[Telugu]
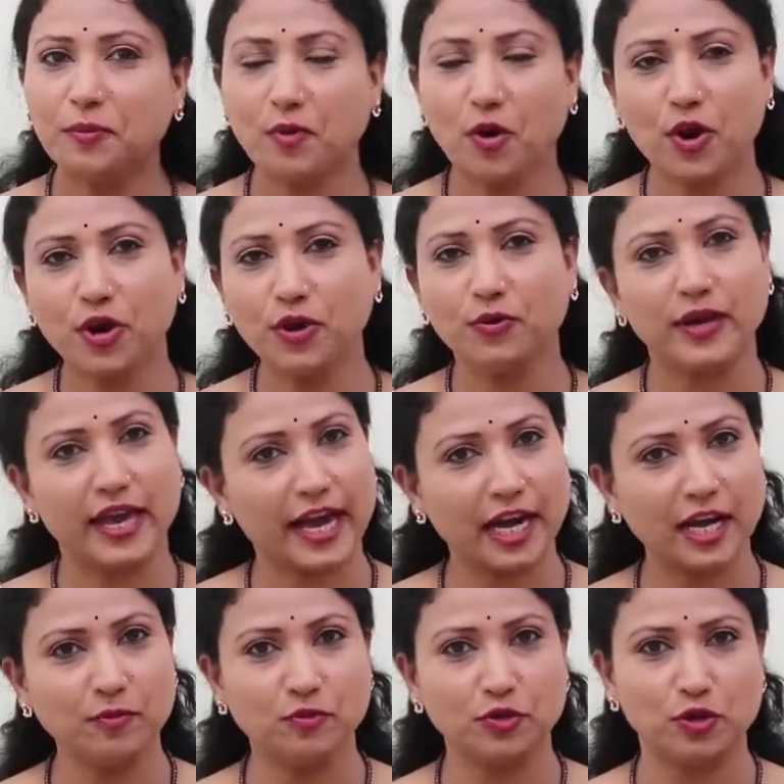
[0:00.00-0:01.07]
ఈ మొక్కను
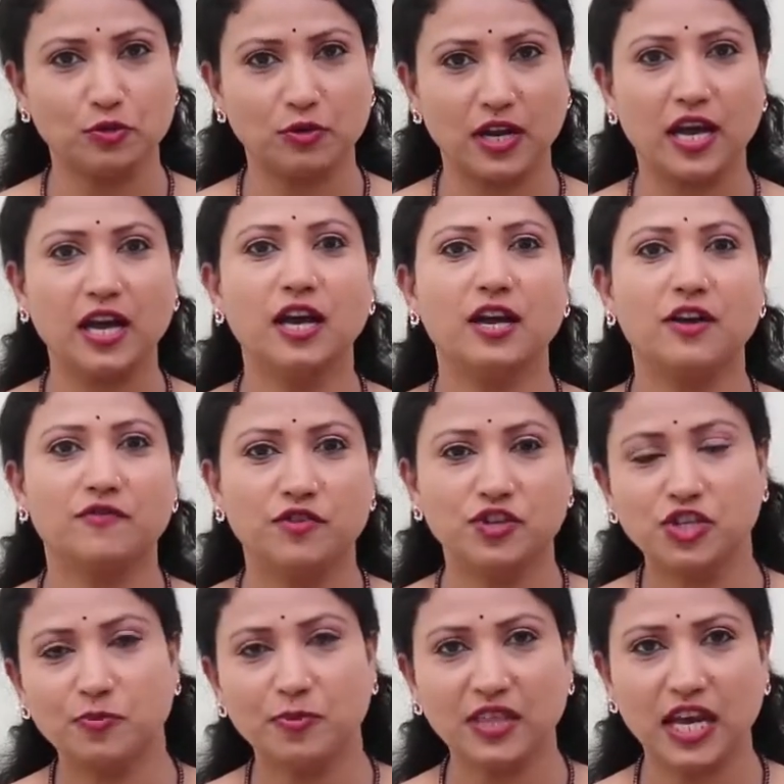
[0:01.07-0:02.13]
ఎక్కడ ముట్టుకున్నా
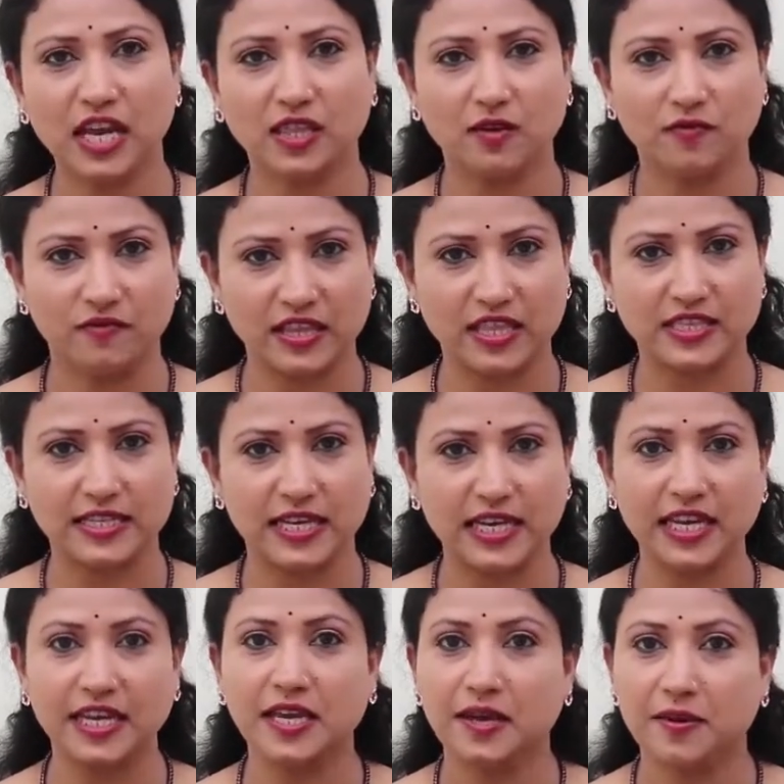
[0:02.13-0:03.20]
విష పదార్థం
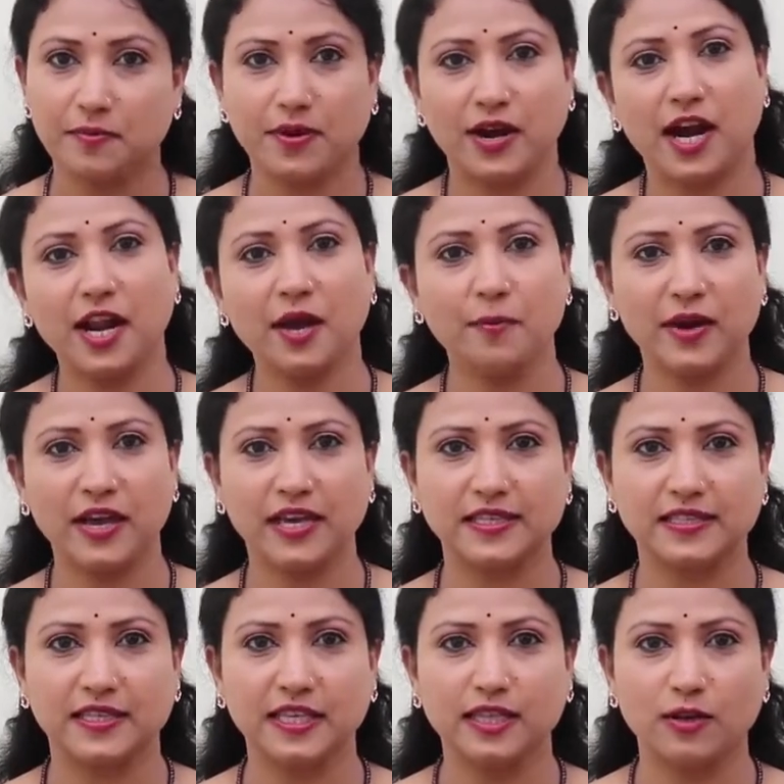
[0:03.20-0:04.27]
వెదజల్లి ప్రాణాపాయ
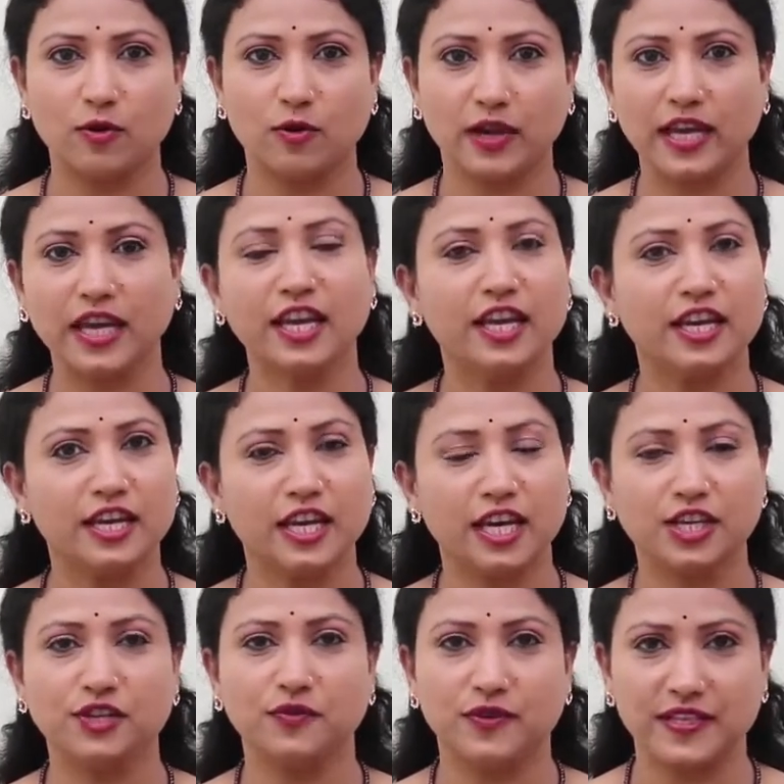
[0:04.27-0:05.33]
స్థితిలోకి
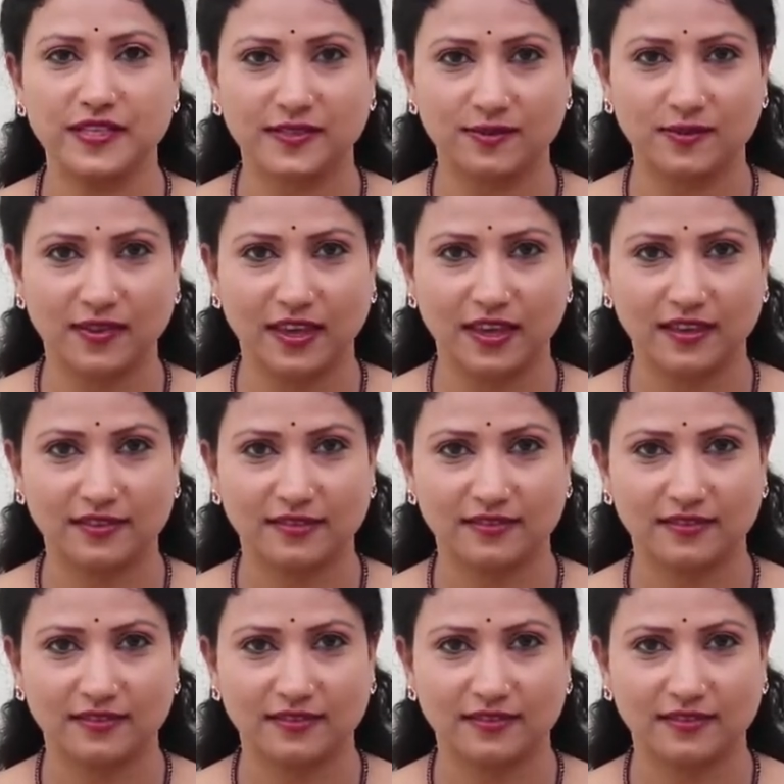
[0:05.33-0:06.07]
నెట్టివేస్తుంది